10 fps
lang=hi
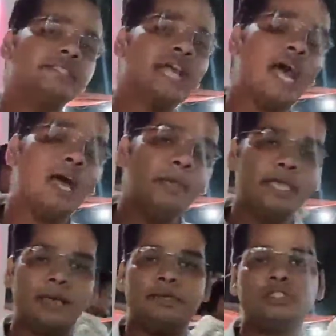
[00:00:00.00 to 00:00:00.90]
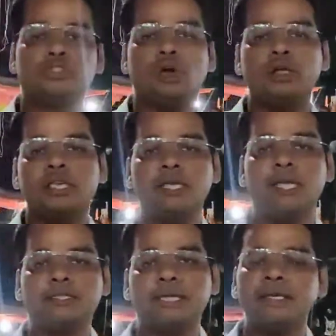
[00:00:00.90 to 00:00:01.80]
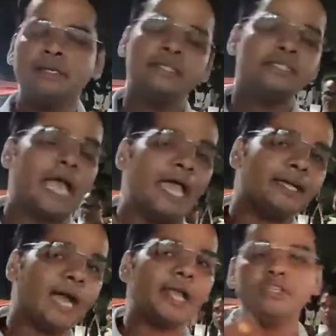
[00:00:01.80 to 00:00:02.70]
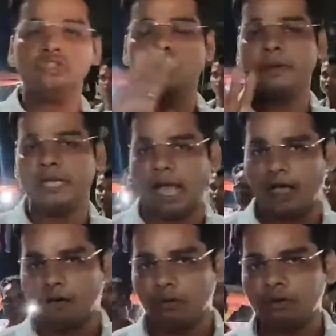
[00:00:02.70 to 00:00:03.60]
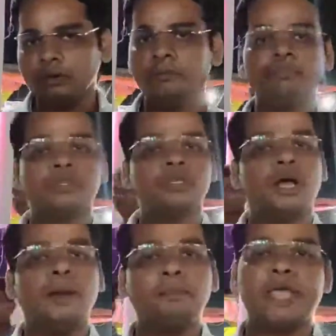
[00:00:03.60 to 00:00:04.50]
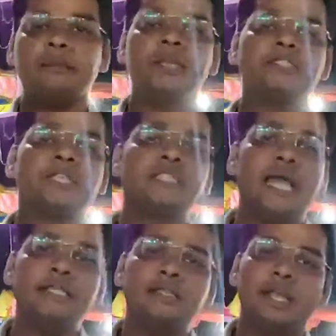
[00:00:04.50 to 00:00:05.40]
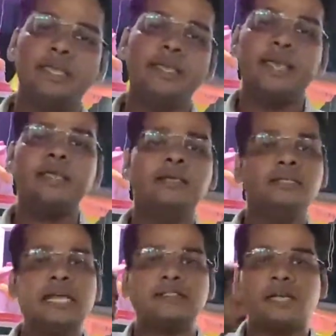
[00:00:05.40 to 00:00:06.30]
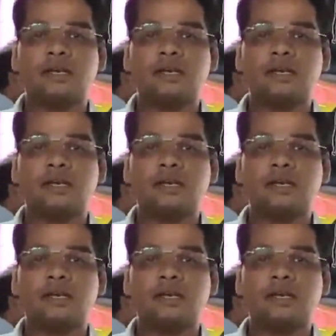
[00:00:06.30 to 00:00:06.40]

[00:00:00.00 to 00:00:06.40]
कि जहाँ भी कैमरे इंस्टॉल किए गए थे चाहे कारण जो भी रहा हो अब कैमरे संचालित नहीं हैं या